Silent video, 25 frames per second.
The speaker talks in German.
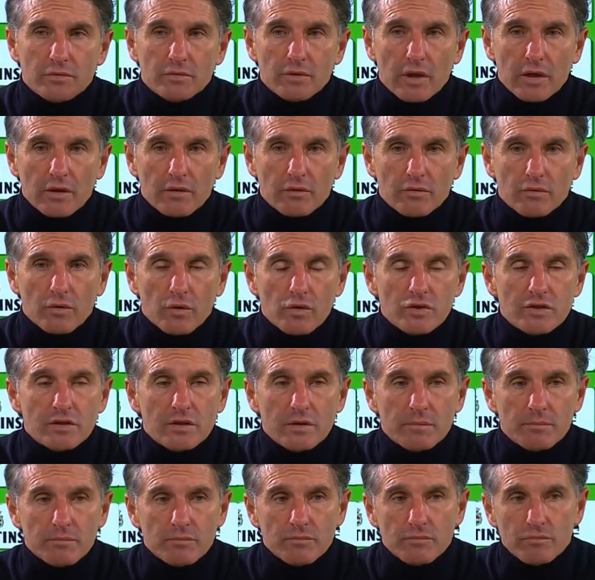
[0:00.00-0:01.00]
dann
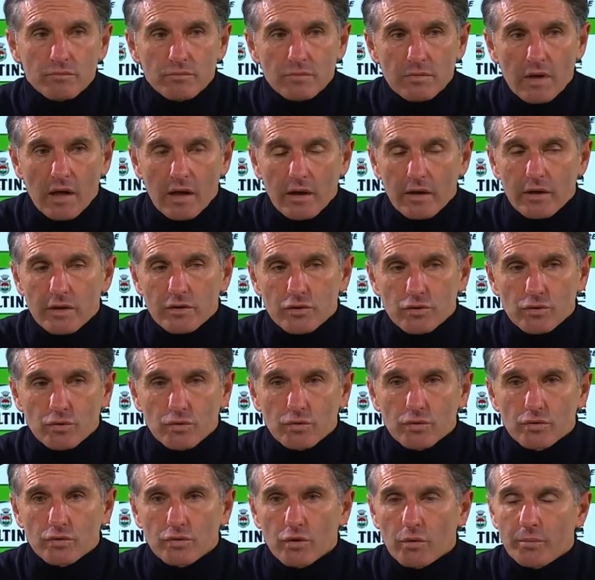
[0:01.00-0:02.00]
trotzdem nachher
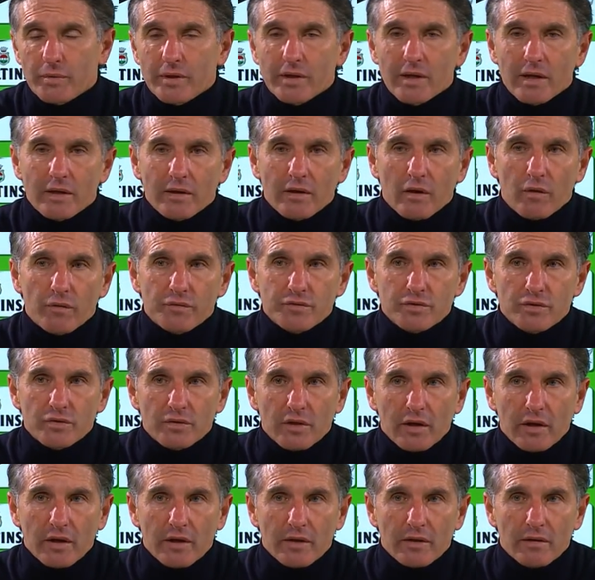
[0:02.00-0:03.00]
so dominant
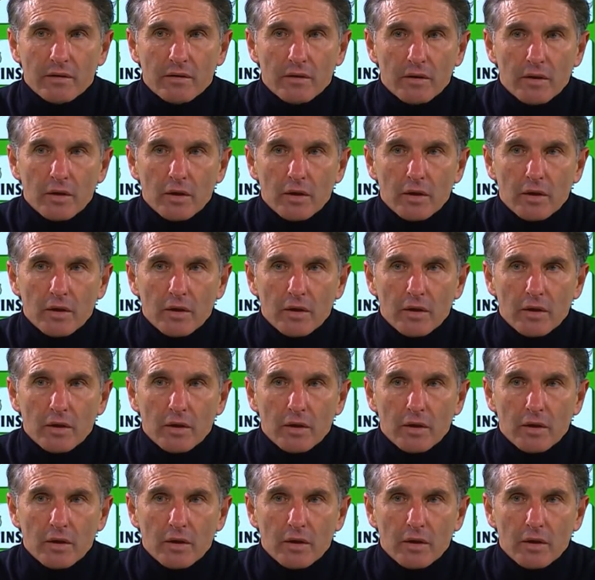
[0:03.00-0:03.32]
aufzutreten.